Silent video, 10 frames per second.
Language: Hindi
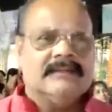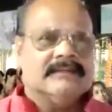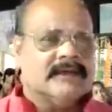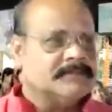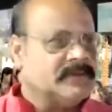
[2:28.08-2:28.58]

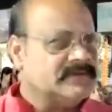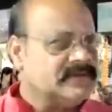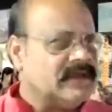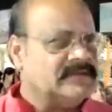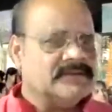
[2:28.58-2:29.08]

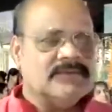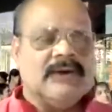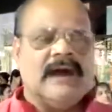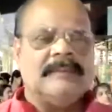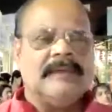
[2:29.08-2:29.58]
तत्पश्चात
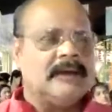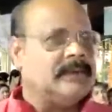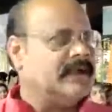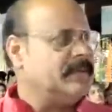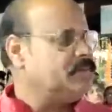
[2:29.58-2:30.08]
वहाँ पे
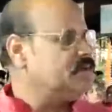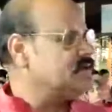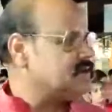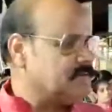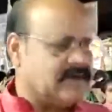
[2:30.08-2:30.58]
हमारे
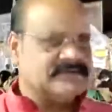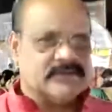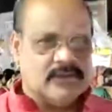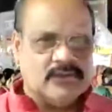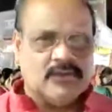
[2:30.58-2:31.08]
पूरे समाज
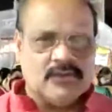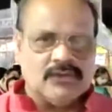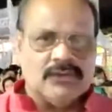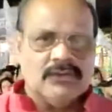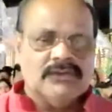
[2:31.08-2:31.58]
के लोगों
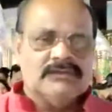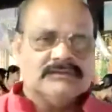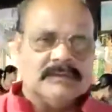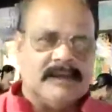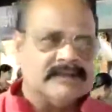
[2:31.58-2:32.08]
को
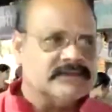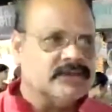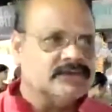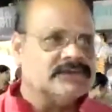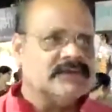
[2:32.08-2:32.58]
समाज
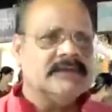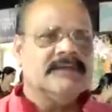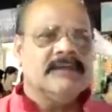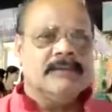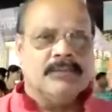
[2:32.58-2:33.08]
की ओर से
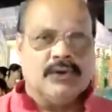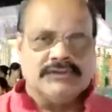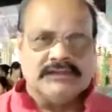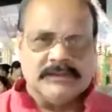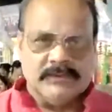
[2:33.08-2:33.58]

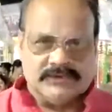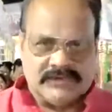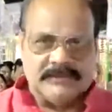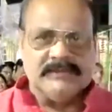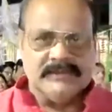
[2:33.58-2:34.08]
भोजन की
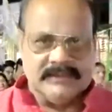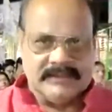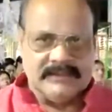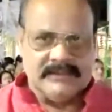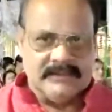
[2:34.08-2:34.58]
व्यवस्था भी की
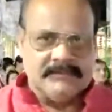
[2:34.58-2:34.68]
गई है